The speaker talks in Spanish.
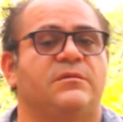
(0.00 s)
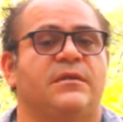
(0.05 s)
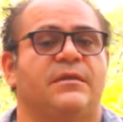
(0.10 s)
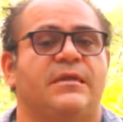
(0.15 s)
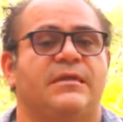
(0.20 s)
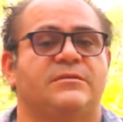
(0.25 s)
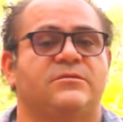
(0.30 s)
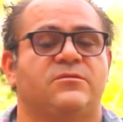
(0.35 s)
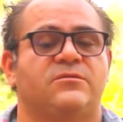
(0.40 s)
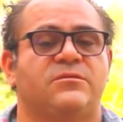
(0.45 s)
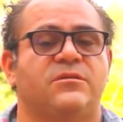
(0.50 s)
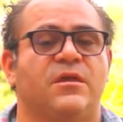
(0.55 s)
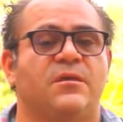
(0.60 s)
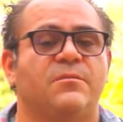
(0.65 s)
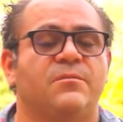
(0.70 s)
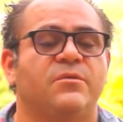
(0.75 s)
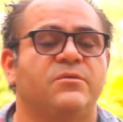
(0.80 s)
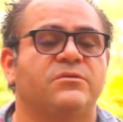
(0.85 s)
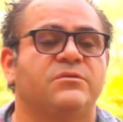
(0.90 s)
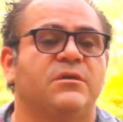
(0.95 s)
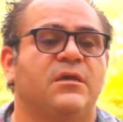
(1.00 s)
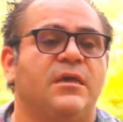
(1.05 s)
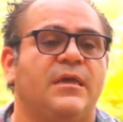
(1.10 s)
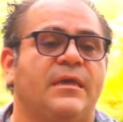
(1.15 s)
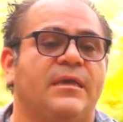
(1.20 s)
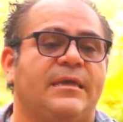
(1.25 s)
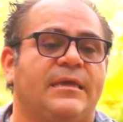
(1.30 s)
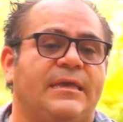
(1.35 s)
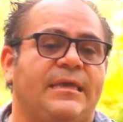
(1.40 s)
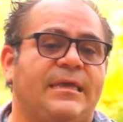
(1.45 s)
en estos tiempos
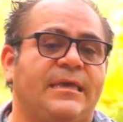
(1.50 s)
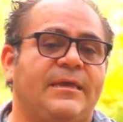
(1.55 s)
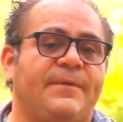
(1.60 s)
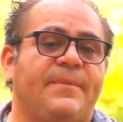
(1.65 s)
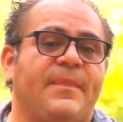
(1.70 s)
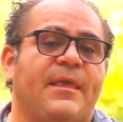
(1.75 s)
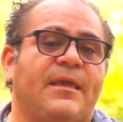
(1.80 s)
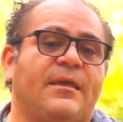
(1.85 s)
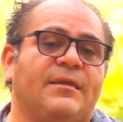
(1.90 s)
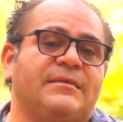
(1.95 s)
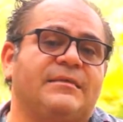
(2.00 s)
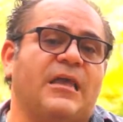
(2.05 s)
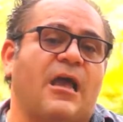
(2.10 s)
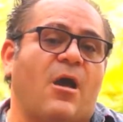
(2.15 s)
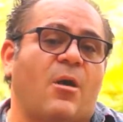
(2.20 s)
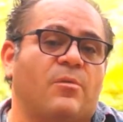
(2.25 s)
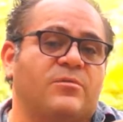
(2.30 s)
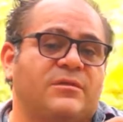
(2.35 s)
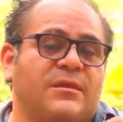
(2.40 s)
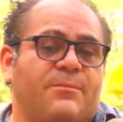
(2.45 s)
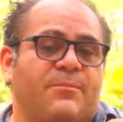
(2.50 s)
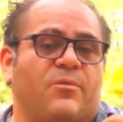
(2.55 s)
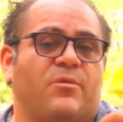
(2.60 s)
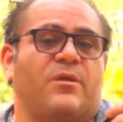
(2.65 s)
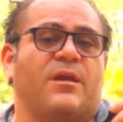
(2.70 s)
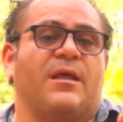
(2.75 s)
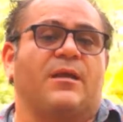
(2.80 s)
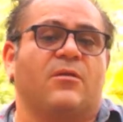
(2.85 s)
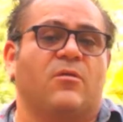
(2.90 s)
y ya opta por